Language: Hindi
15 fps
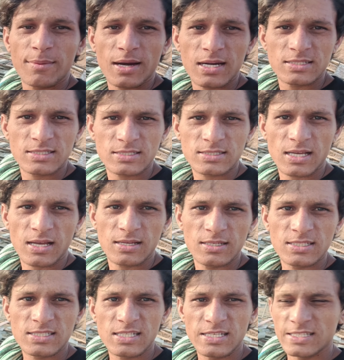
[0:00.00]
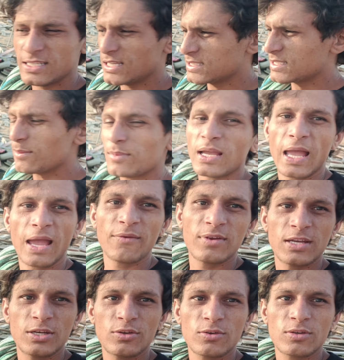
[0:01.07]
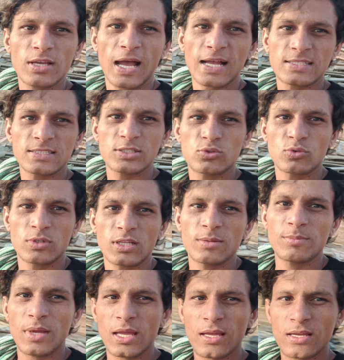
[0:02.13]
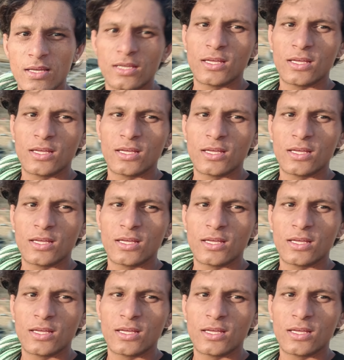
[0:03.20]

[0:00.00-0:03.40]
कबाड़ जैसा इसलिए जम गया वीडियो की आज की शूटिंग में